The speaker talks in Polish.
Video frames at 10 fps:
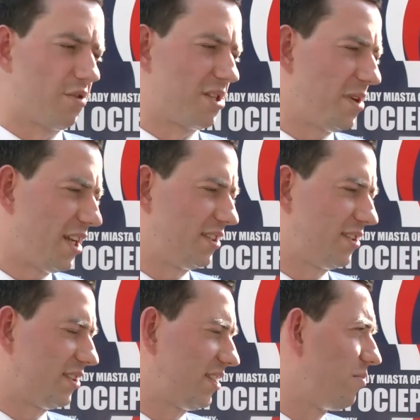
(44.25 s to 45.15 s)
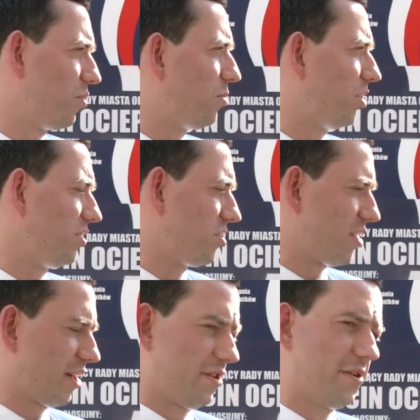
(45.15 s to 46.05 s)
o zmianie systemu
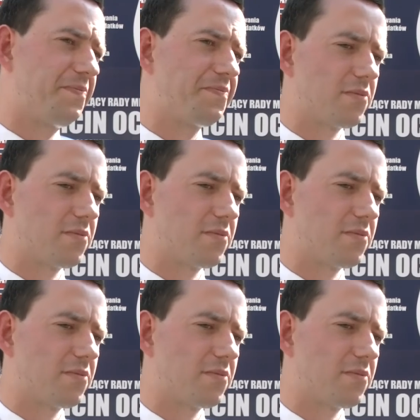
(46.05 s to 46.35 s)
politycznego.